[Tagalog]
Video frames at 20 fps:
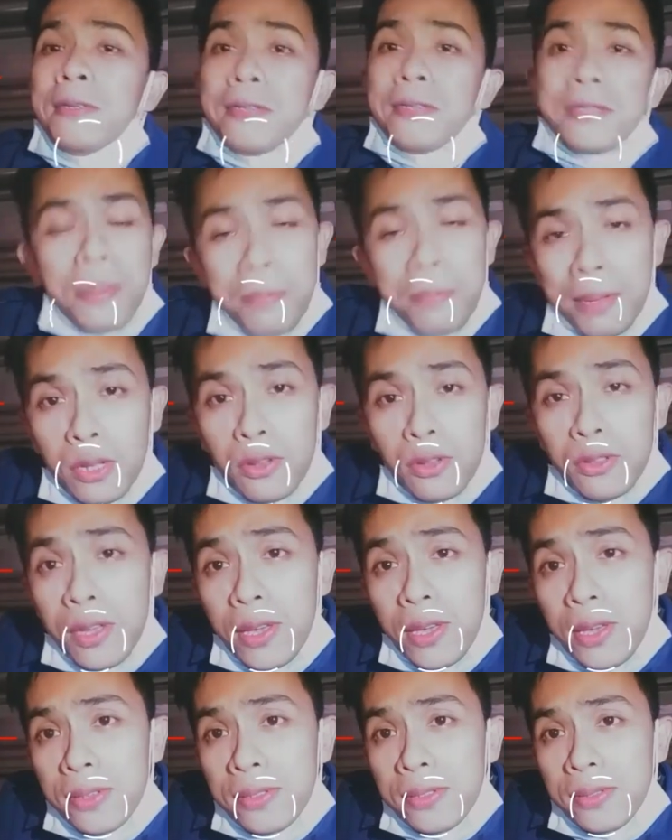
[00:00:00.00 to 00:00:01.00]
Sa panahon
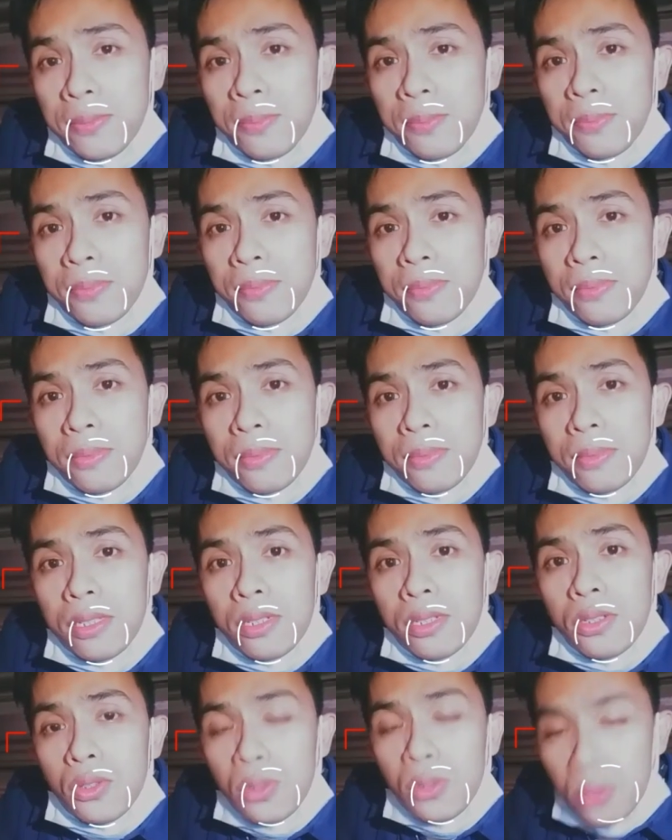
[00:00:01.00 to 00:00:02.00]
ngayon,
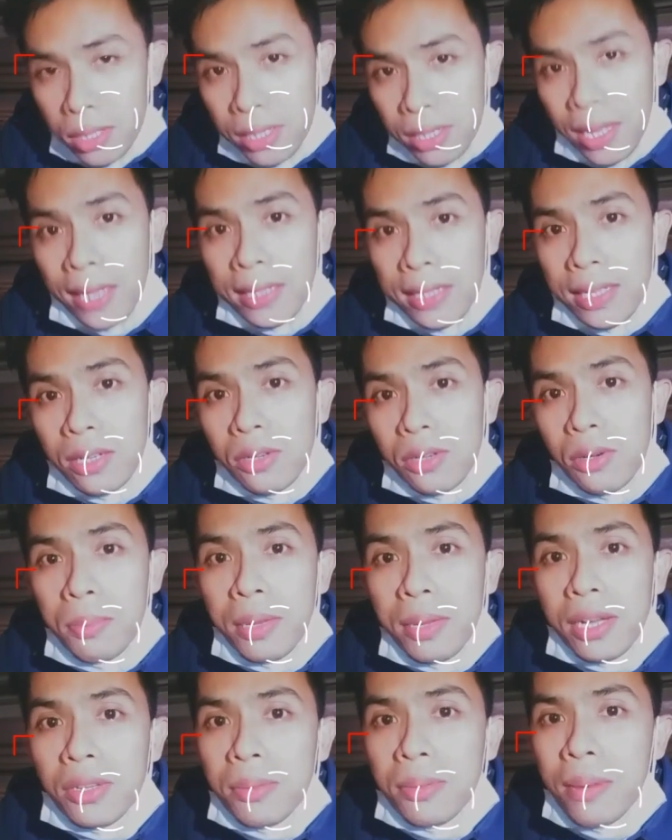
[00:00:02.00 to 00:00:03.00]
sundin natin ang
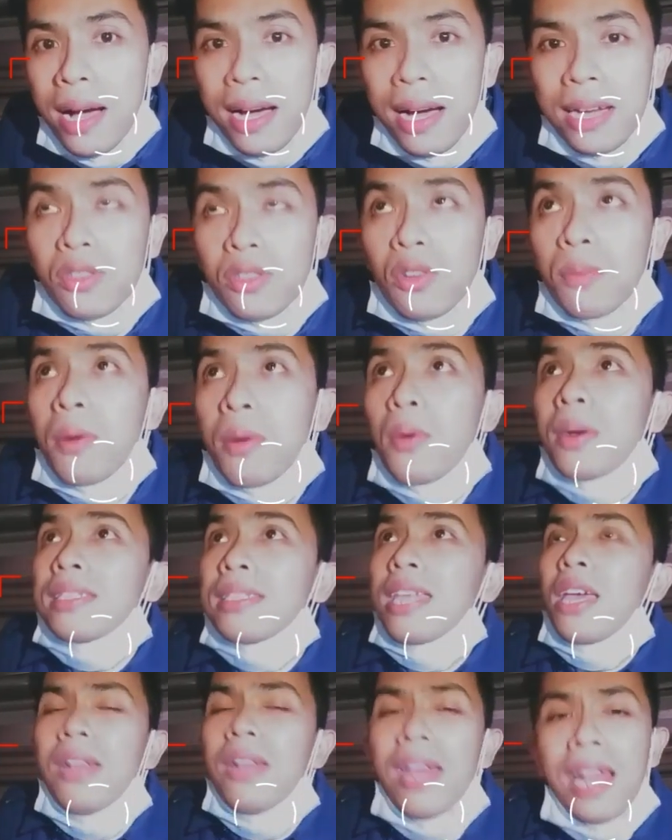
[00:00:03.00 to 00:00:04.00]
gobyerno mga katropa. Huwag
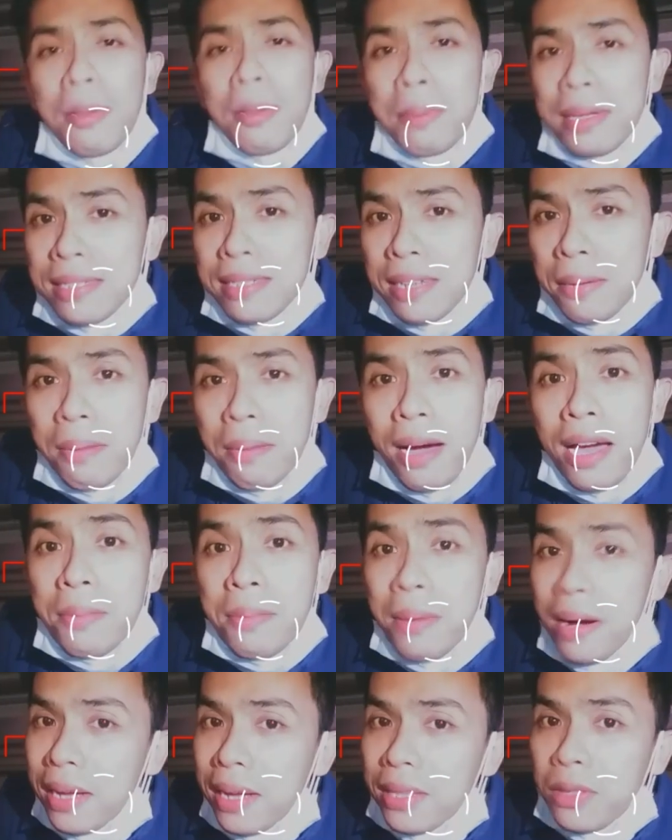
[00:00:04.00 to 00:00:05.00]
tayo lalabas ng bahay
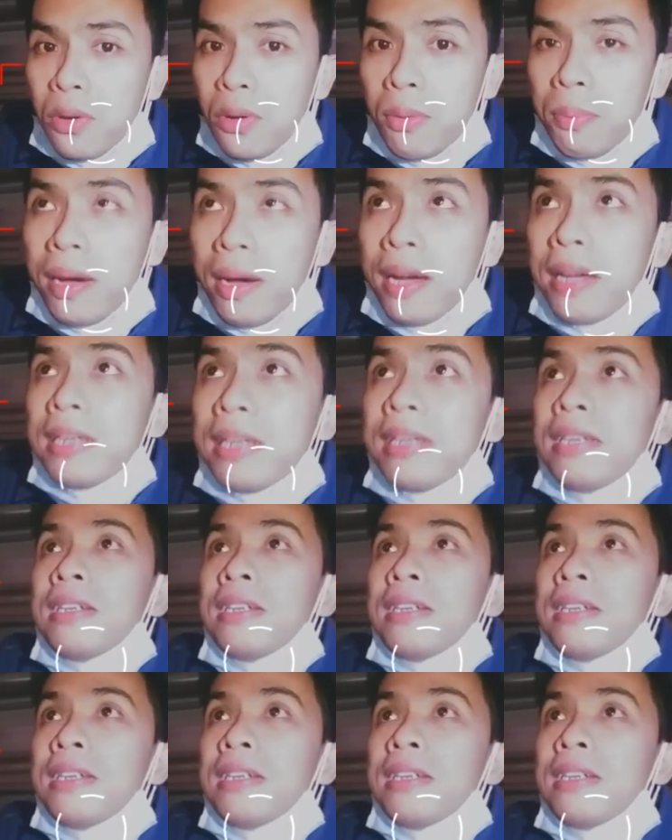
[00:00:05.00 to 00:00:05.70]
mga katropa.